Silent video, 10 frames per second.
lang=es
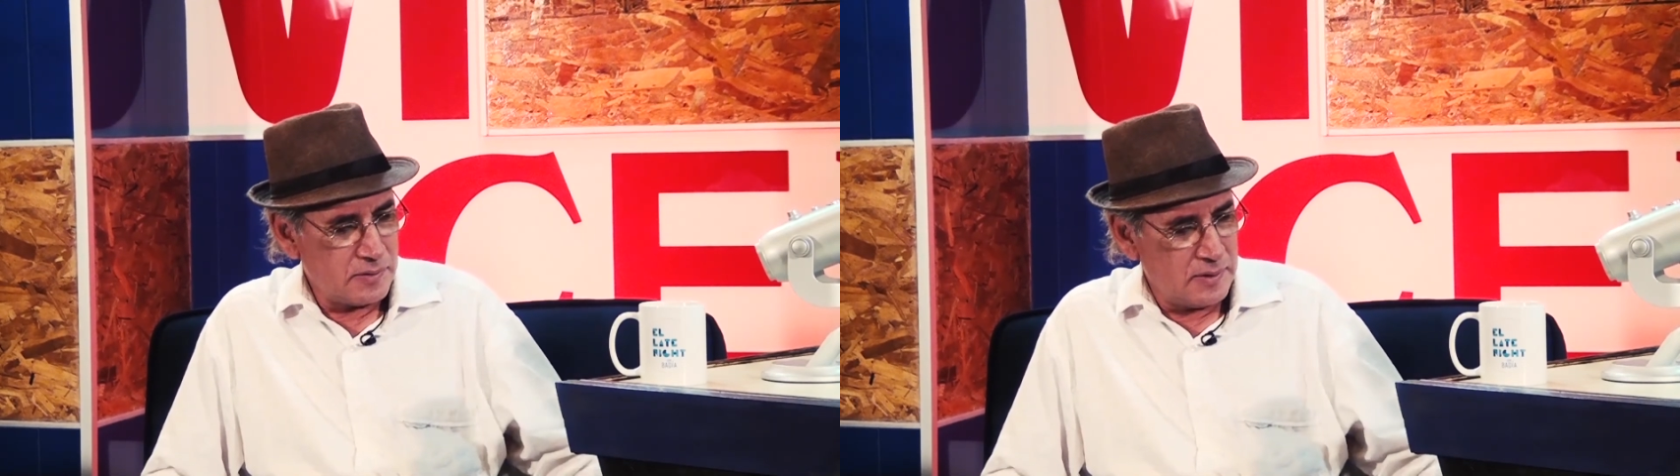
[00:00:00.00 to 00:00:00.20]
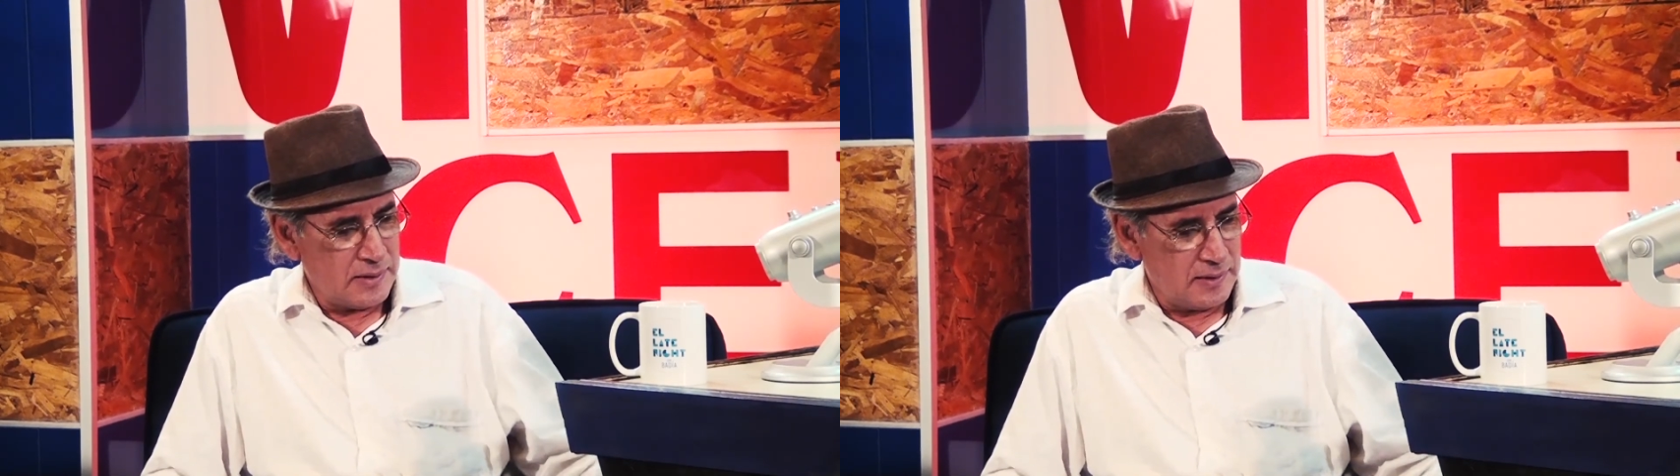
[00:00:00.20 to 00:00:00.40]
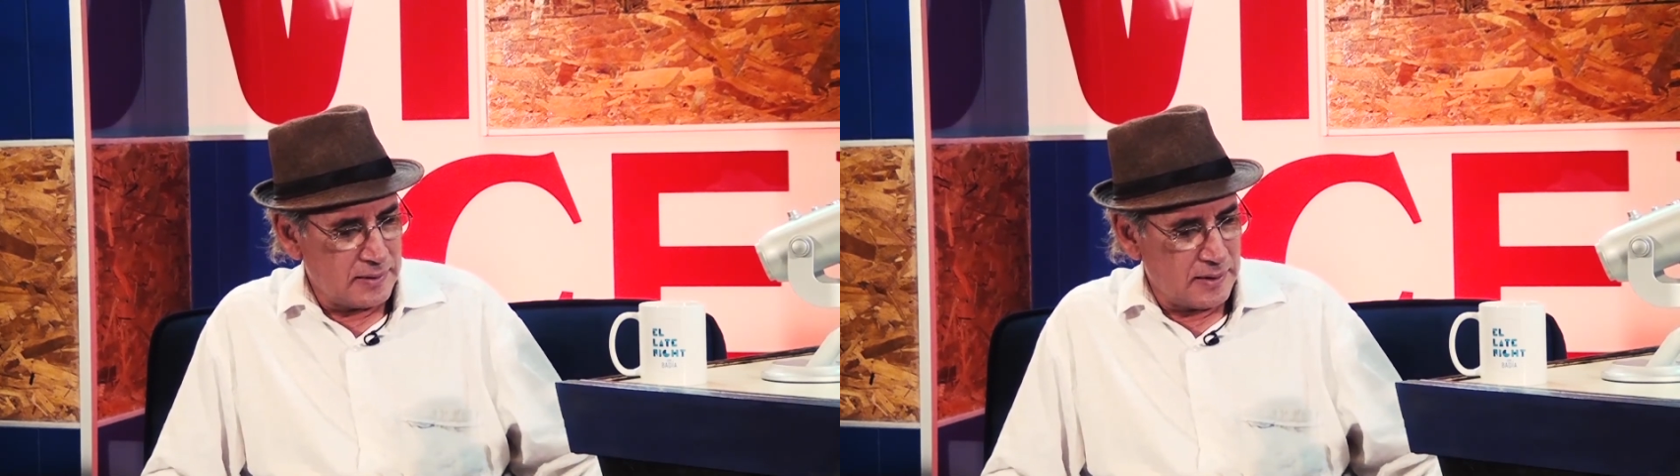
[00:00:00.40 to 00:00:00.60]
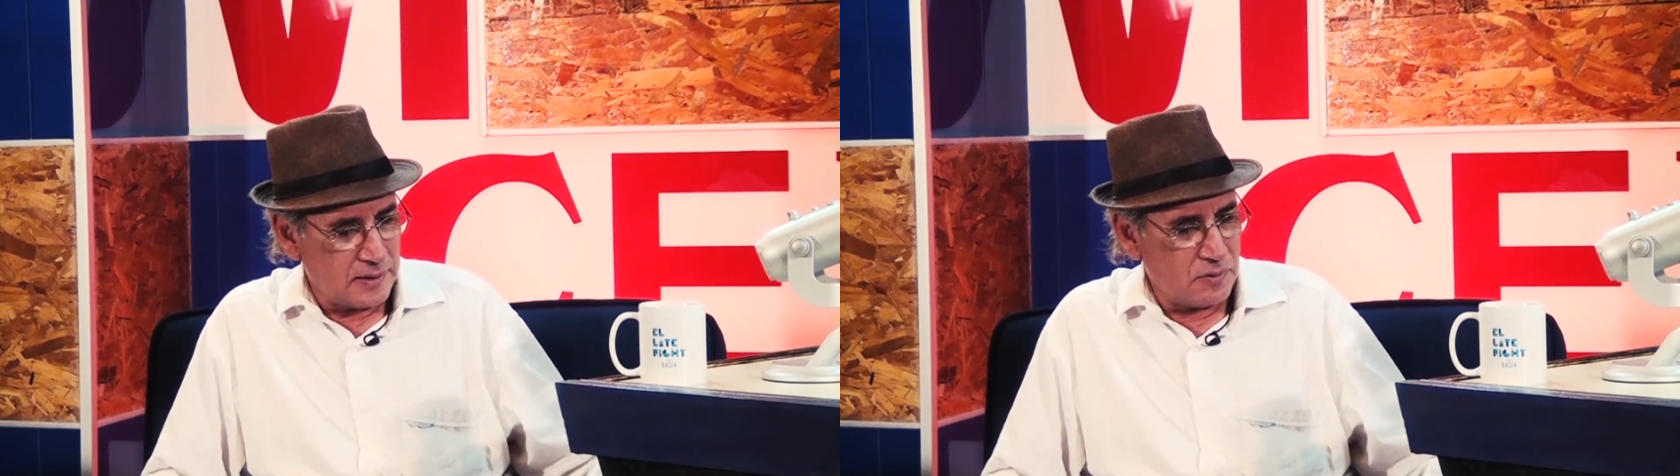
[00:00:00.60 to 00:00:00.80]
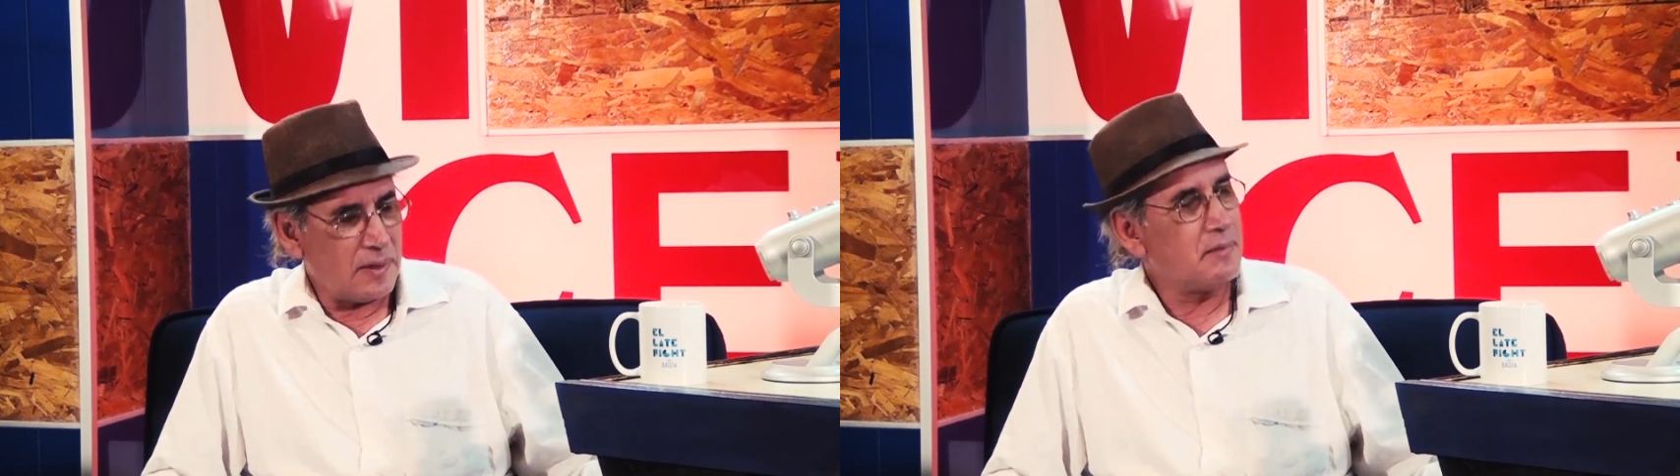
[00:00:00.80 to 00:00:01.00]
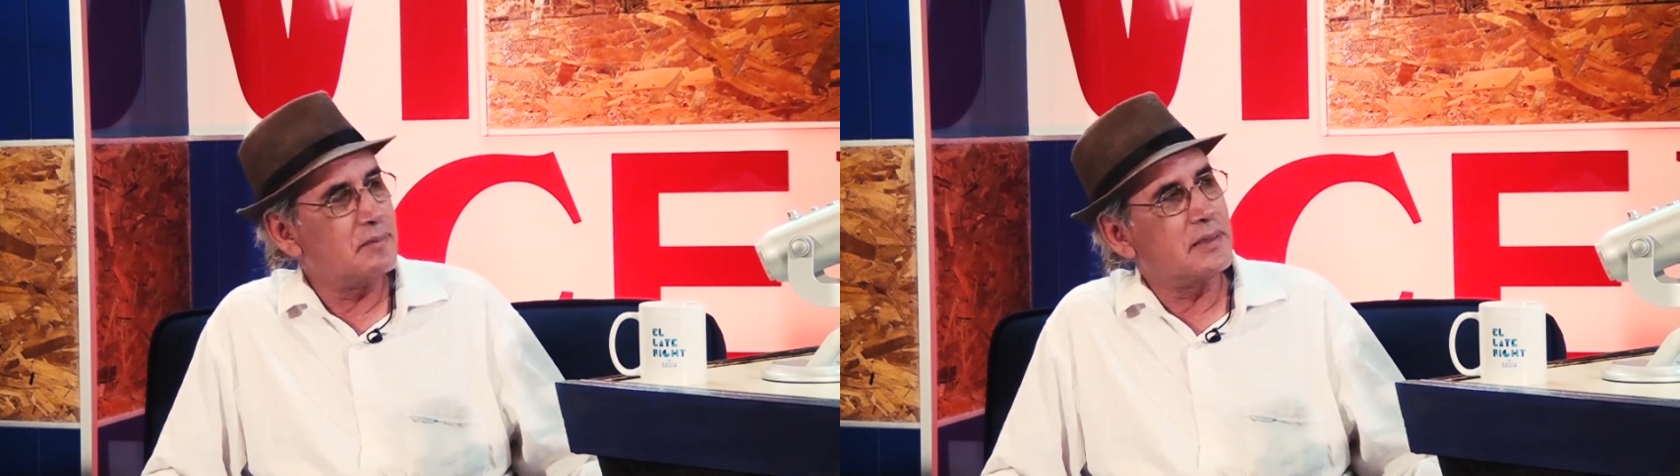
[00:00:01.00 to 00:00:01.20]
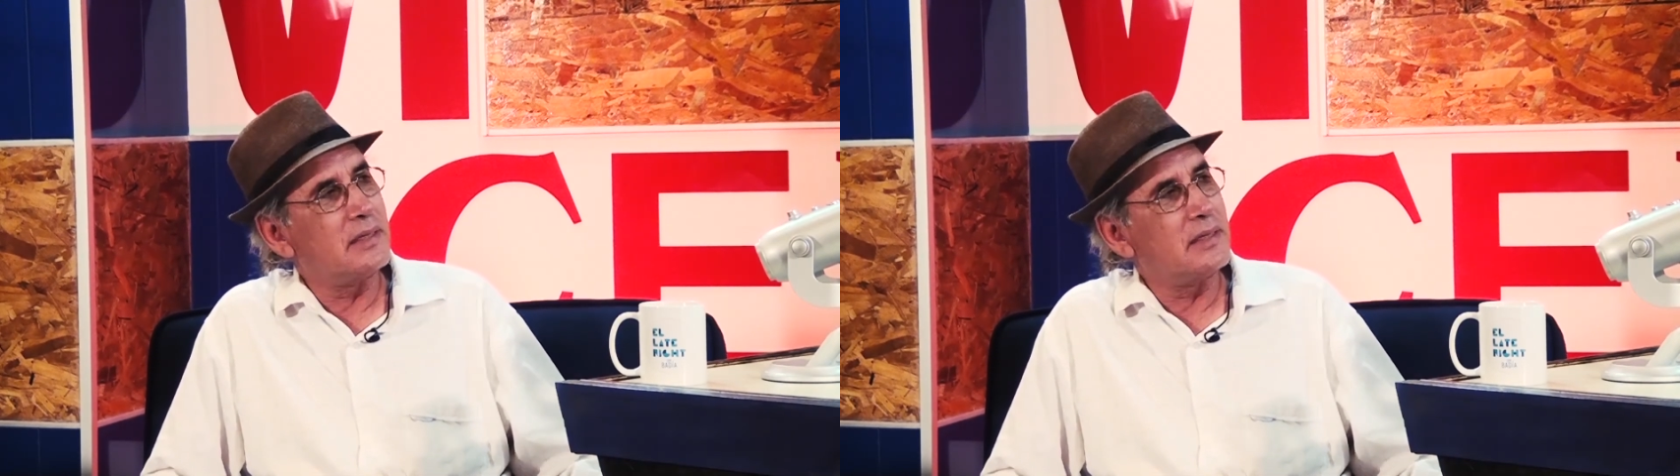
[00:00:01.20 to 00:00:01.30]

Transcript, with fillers: esto de la literatura,